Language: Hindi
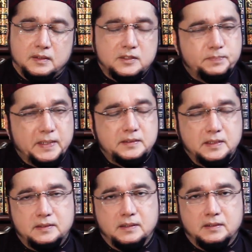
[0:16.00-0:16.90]

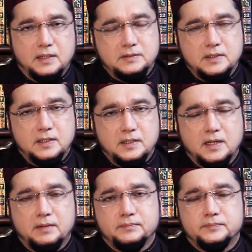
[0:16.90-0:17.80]
रिस्पेक्टेड नाजीन
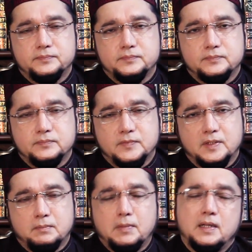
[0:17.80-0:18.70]

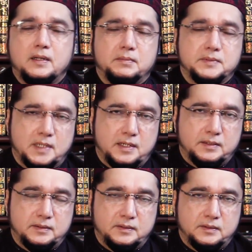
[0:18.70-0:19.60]
कराम माह रमज़ान
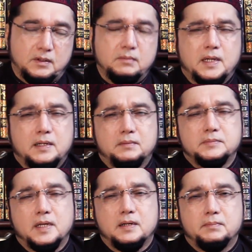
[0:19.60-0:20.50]
और माह
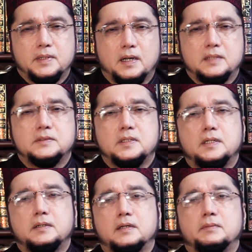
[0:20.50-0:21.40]
रमज़ान में
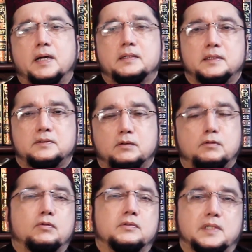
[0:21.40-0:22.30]
हसीन इबादत
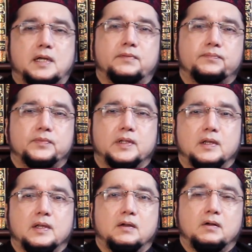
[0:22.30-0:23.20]
रोज़ा
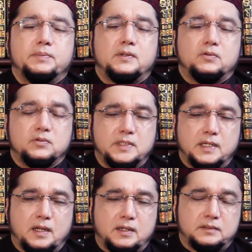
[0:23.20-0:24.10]
और फिर रोज़े
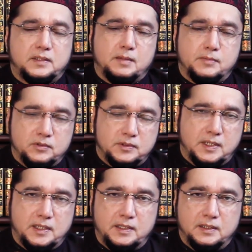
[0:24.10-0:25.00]
का अख्ताम होते
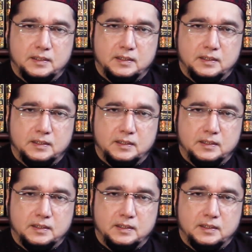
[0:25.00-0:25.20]
ही